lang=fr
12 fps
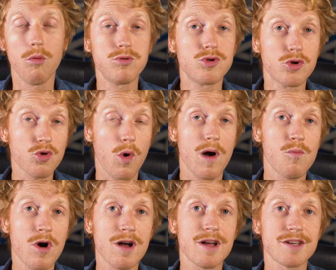Au bout de 3
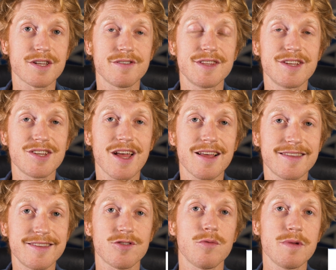mois, j'avais déjà
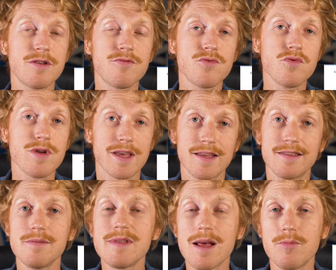600 000 vues et
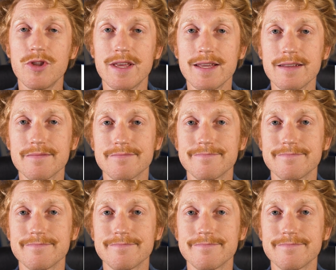10 000 abonnés,